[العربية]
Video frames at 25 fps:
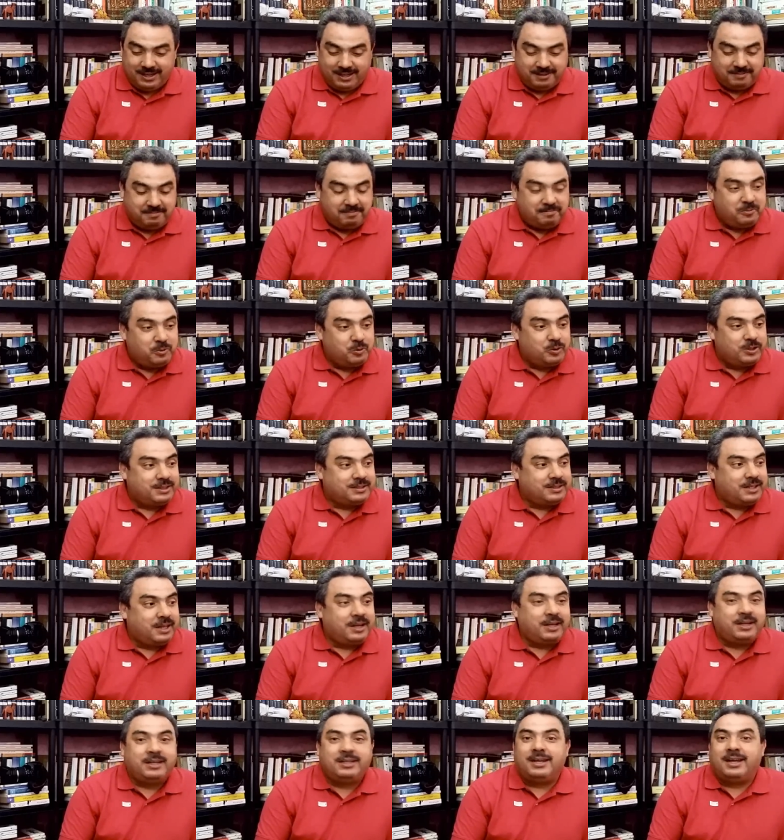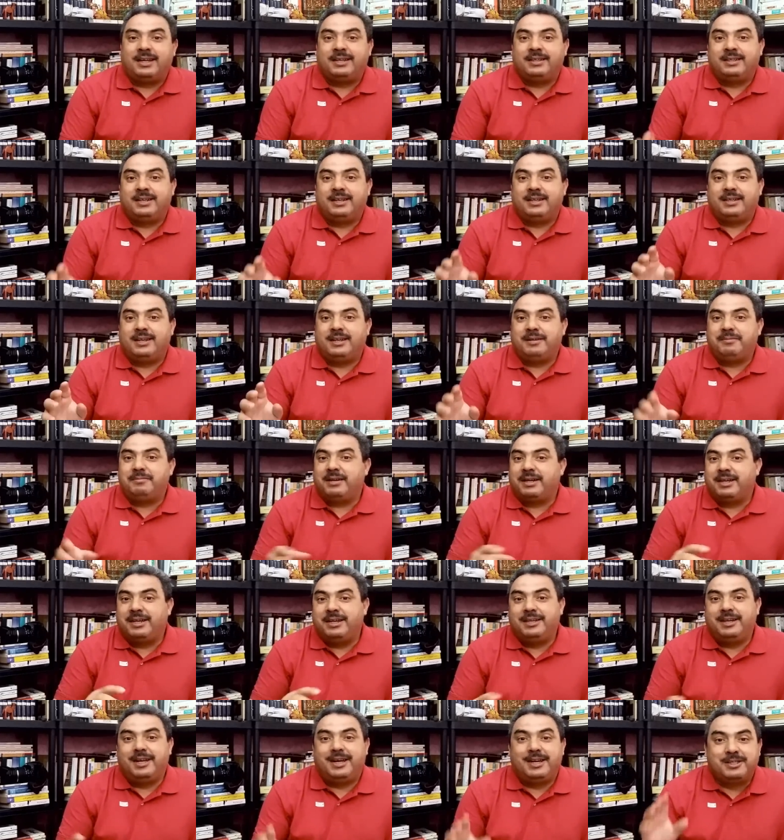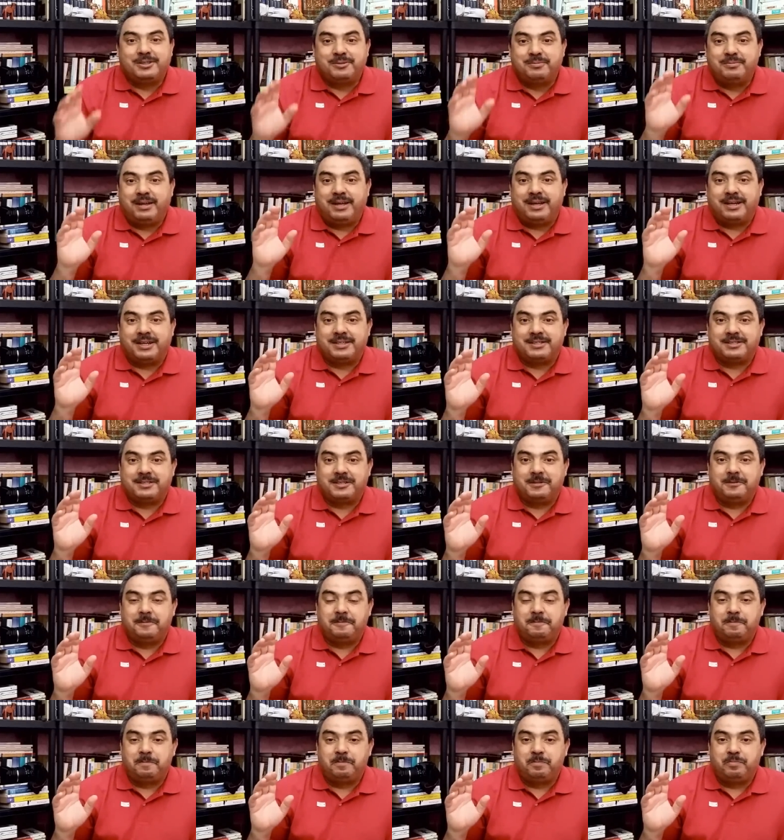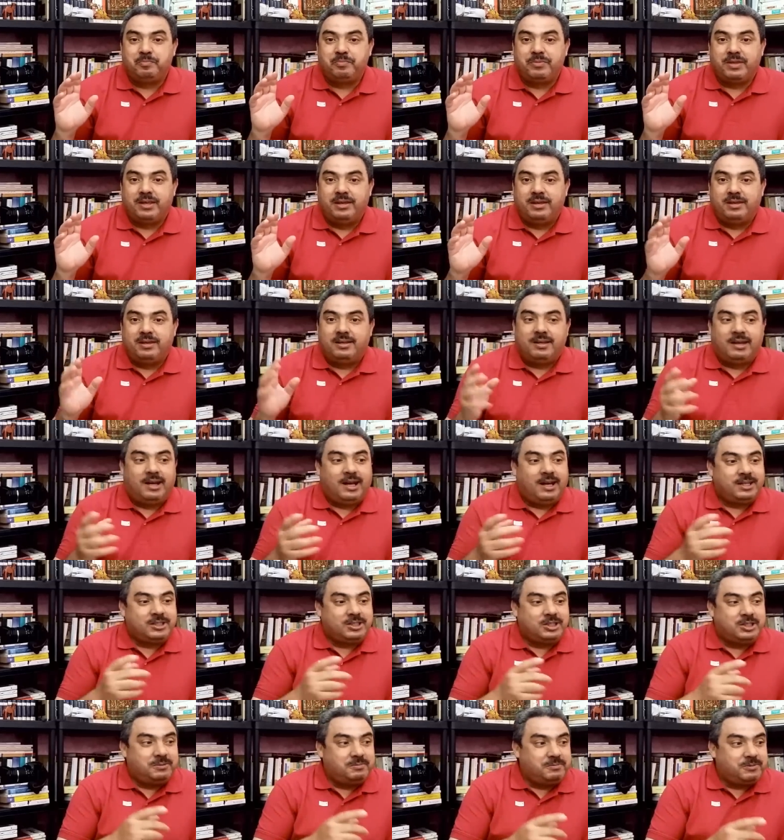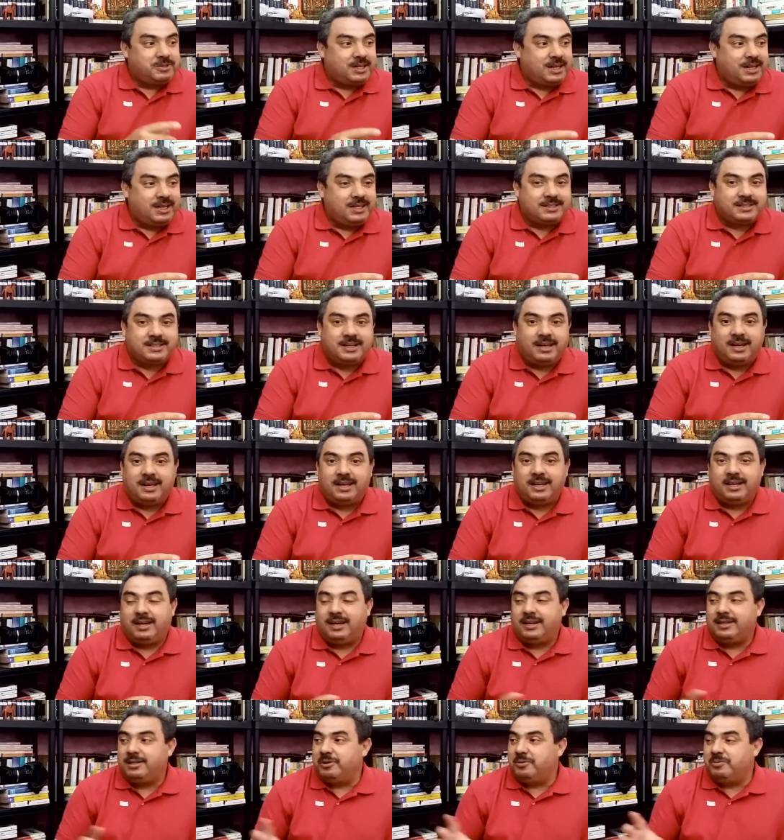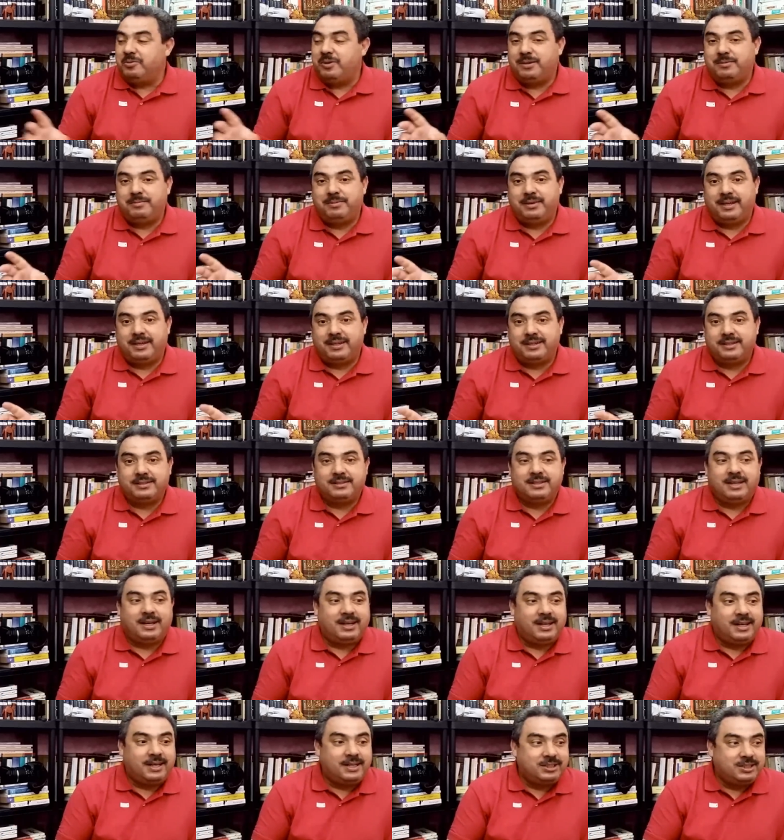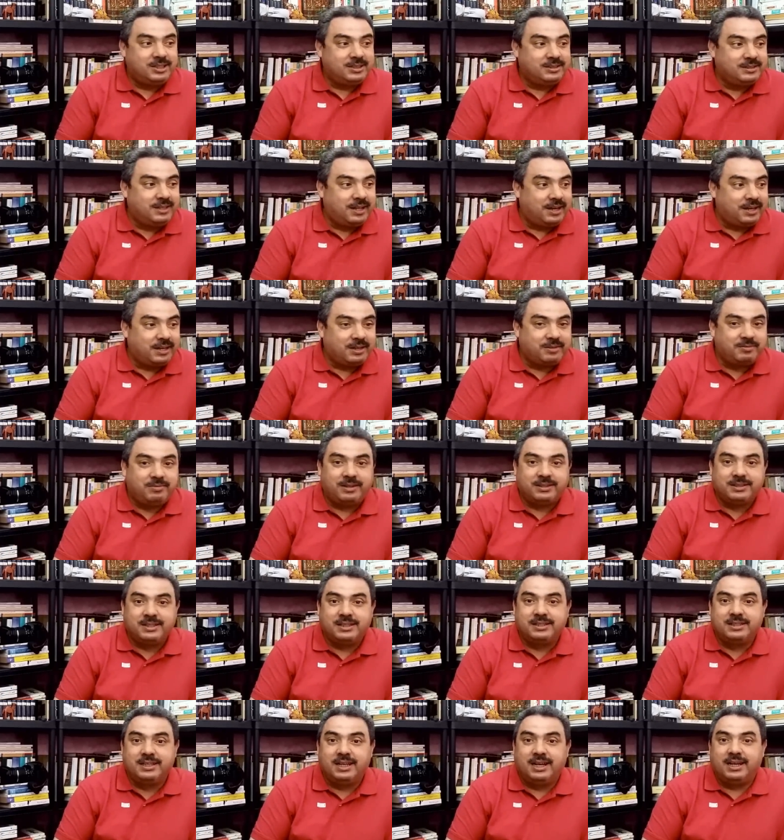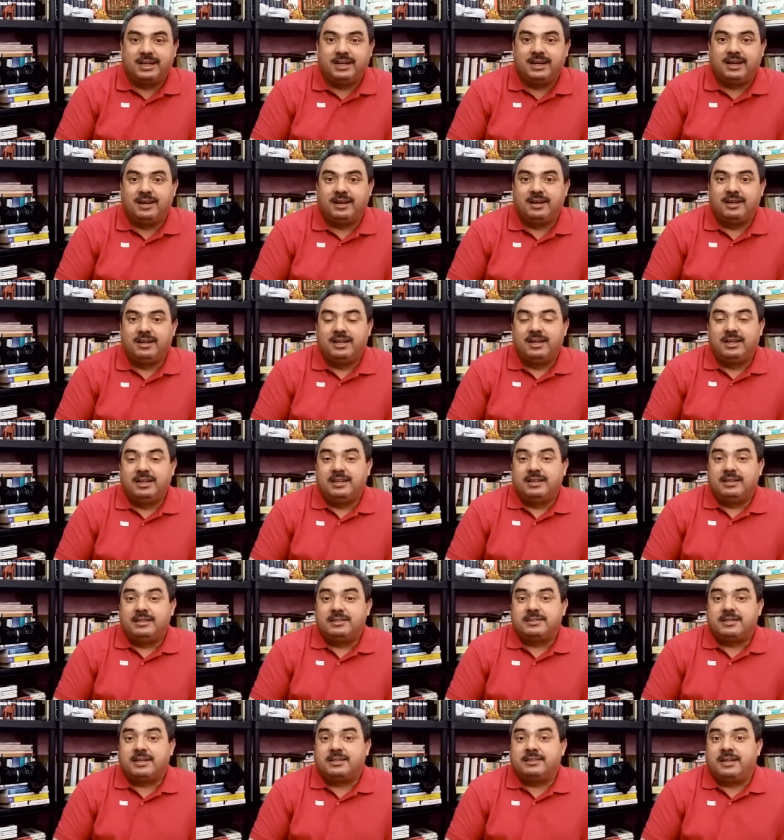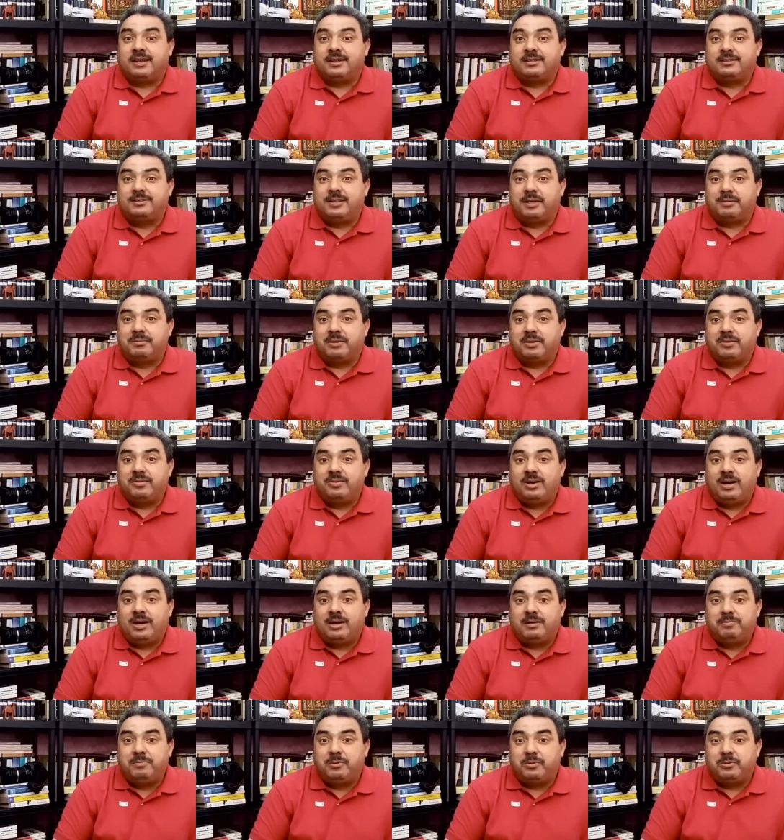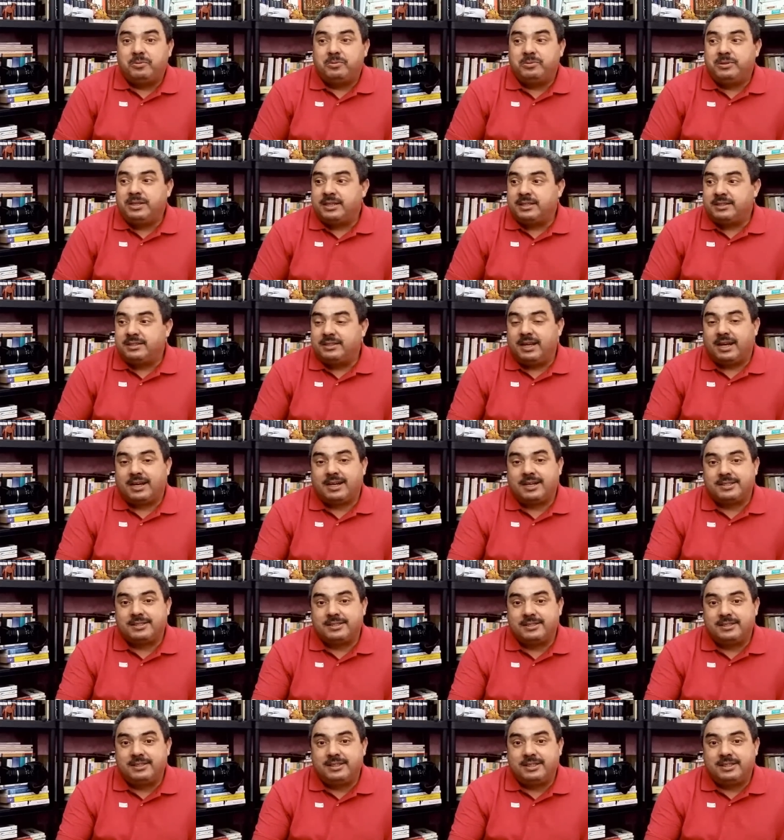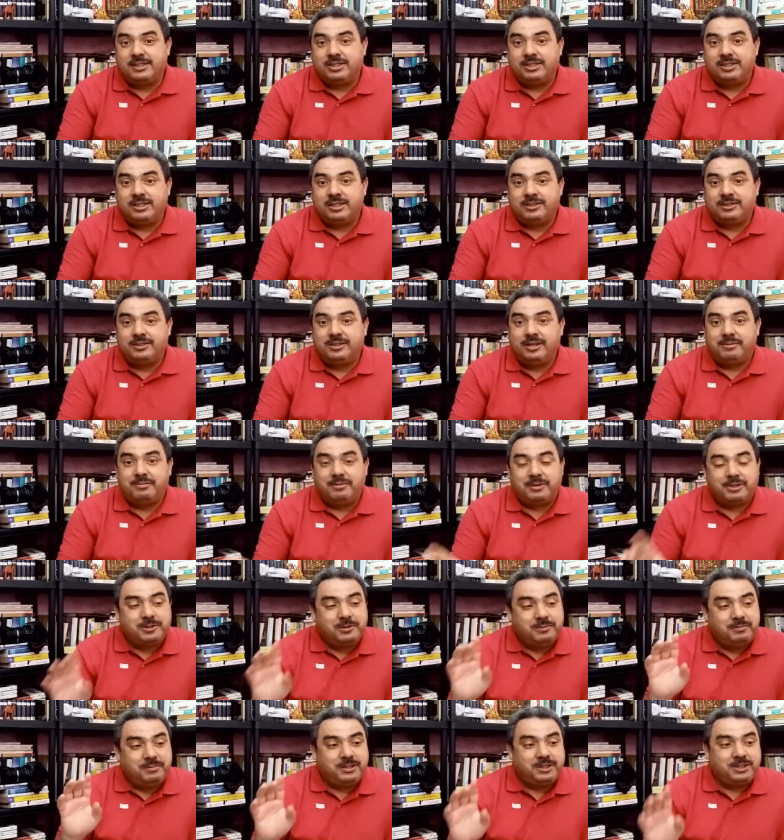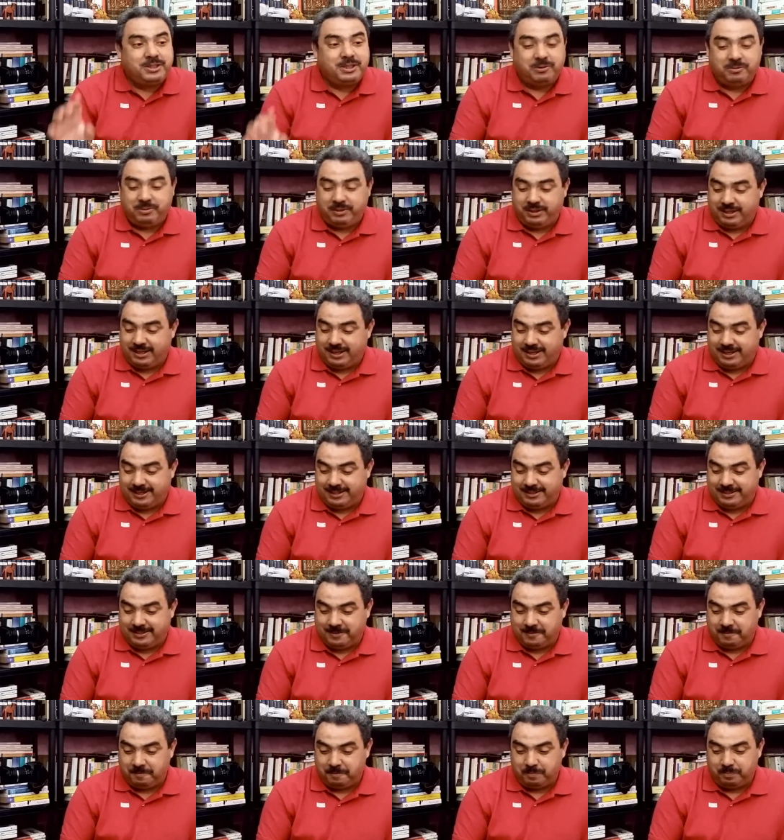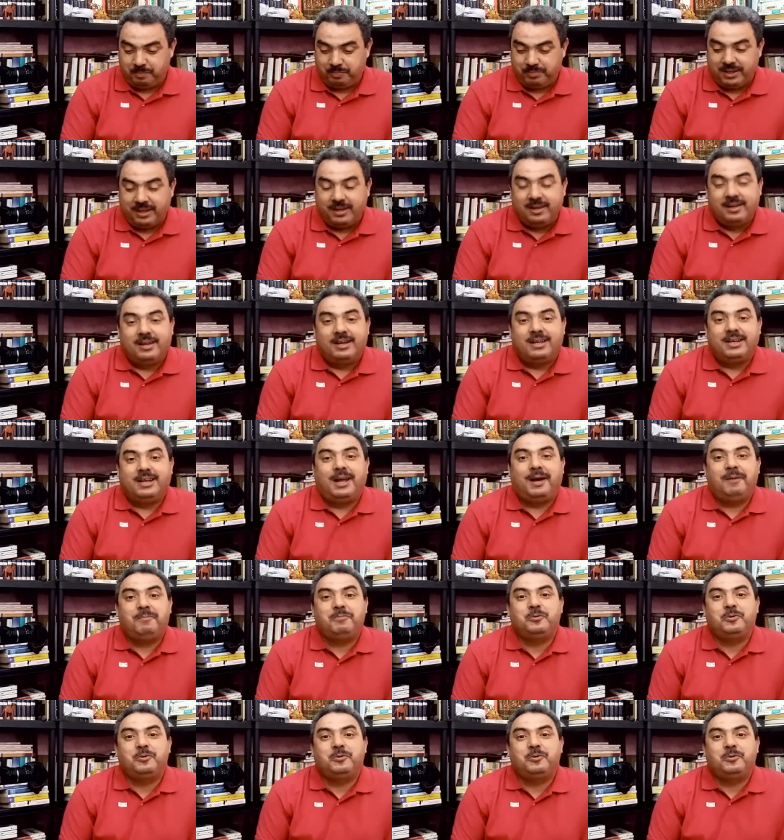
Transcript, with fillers: مضطرين اننا ما عاج مع راسك ها الشمس قاصحة ها الهواء بارد ها اجي تضرك في هذه الضليلة تقدر تضربك فيها البرودات تنقص ديك الجهة تضربك شميشة وهي غادة الحمد